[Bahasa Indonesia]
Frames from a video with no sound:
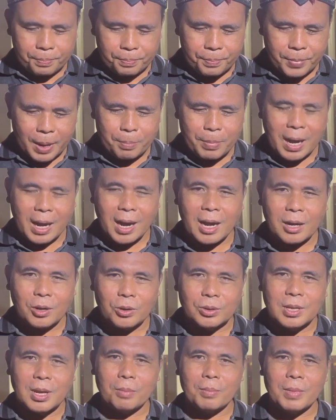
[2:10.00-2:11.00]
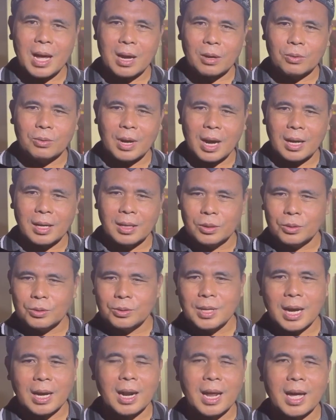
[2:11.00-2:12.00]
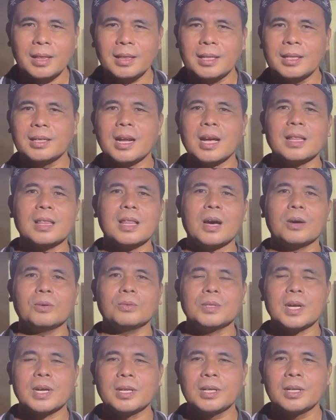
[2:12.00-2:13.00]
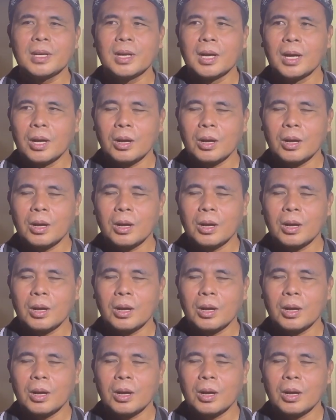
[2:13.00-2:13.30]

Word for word: bapak kandungnya melakukan itu yang lain tidak tahu jadi